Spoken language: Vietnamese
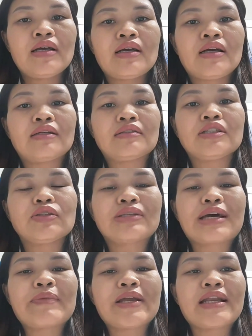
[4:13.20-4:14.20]
à, như chúng
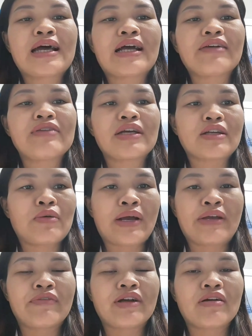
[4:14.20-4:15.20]
ta biết là cái việc đồng
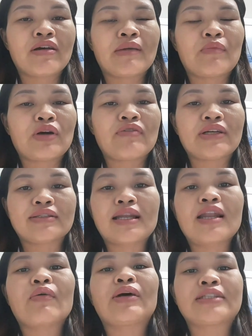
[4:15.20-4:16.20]
hành với con là một cái việc rất
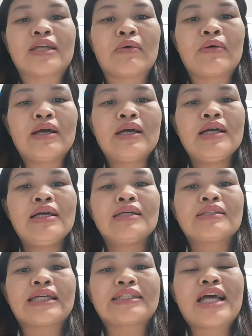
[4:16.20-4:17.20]
là quan trọng
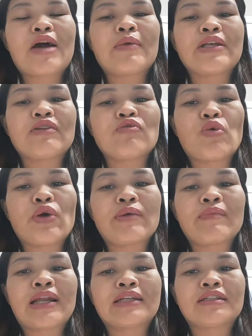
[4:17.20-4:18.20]
tại sao mà những phụ
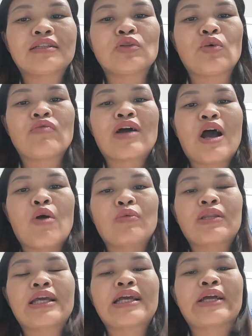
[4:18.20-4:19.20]
huynh mà đã sử dụng và học
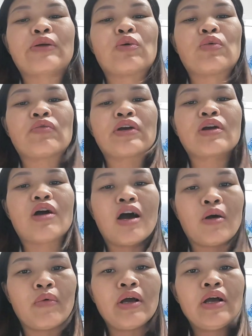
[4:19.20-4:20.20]
tiếng anh cùng với
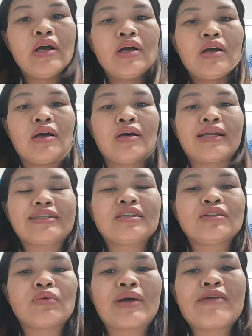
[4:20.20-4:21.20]
con à, đã
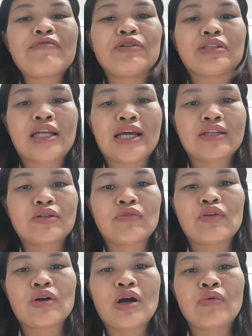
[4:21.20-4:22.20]
sử dụng app futureland cùng
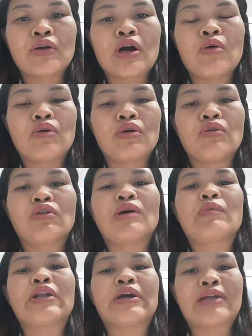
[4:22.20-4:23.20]
với con con luôn luôn nói
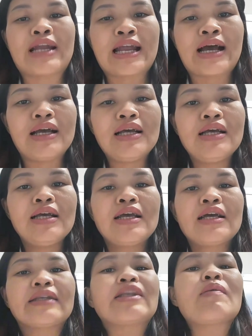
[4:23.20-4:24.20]
một điều rằng là
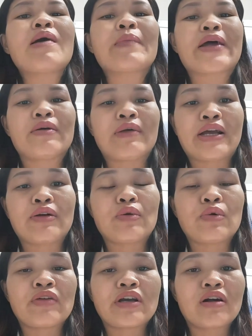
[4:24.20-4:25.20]
nếu mà mẹ đồng hành
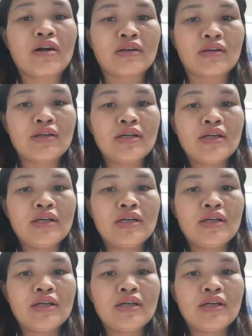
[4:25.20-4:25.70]
cùng với con